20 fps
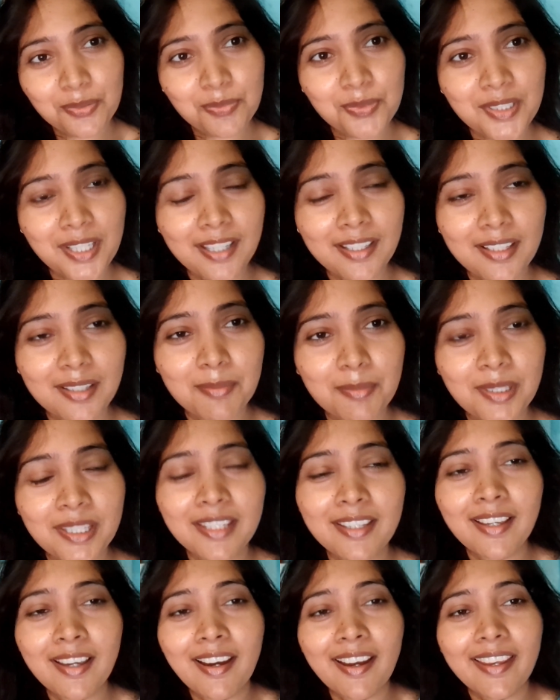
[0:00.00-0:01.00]
चैनल में
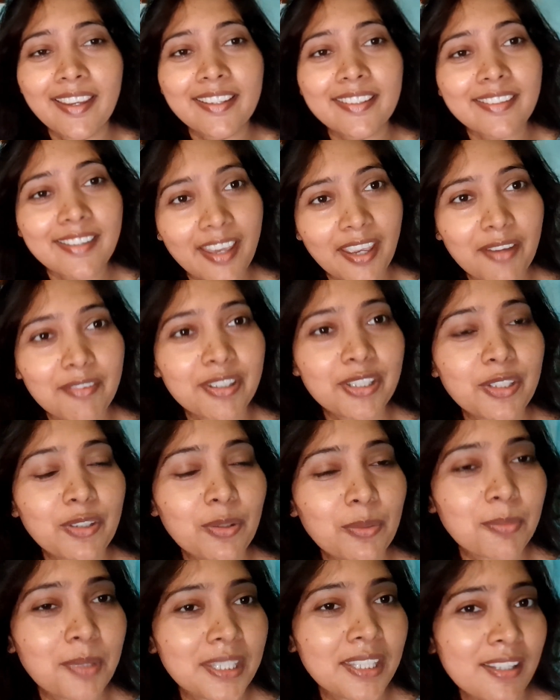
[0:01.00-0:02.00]
एक नए वीडियो
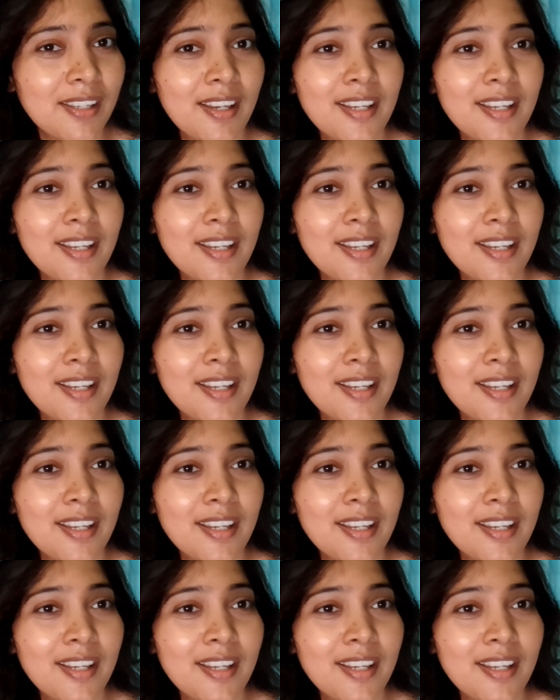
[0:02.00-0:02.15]
में